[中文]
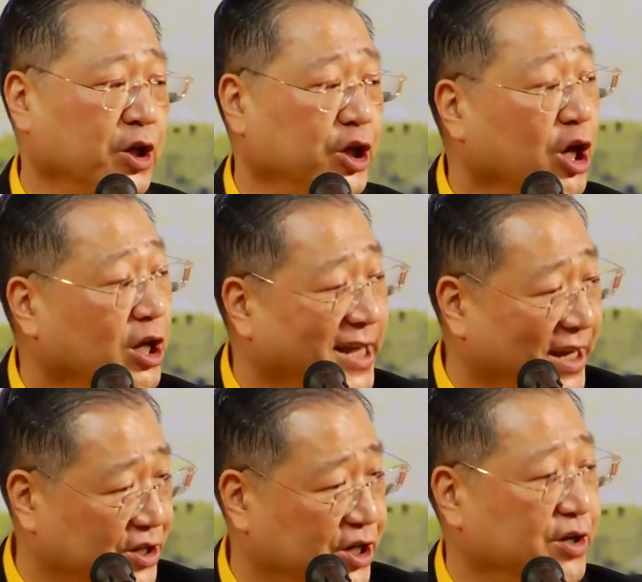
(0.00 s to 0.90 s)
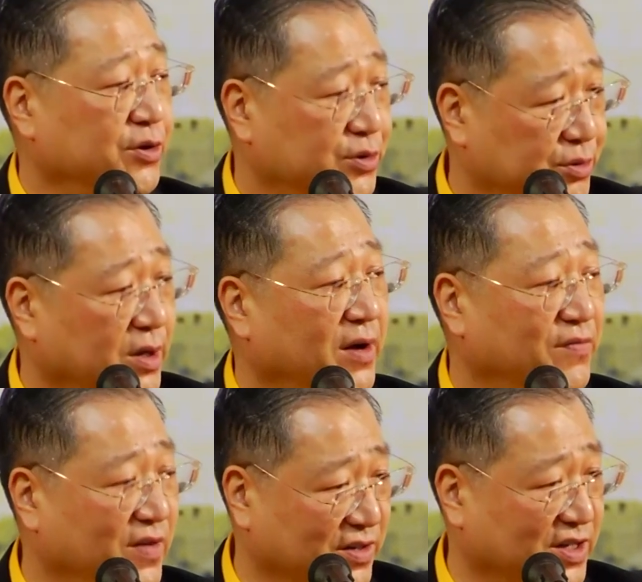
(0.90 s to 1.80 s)
你要念经许愿
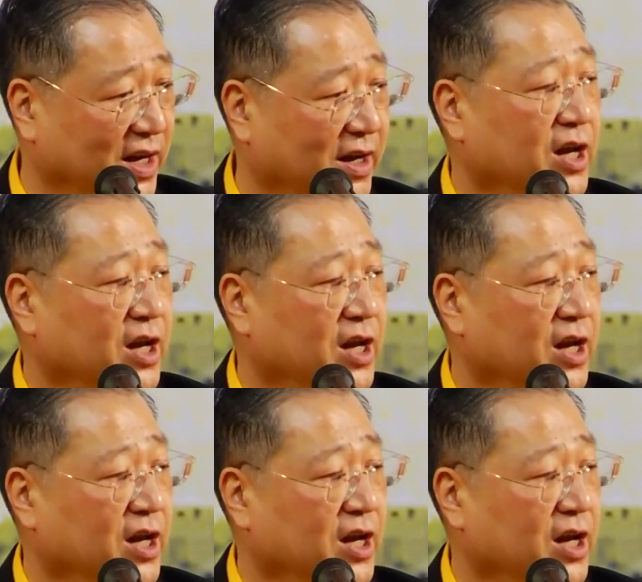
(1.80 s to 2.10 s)
放生，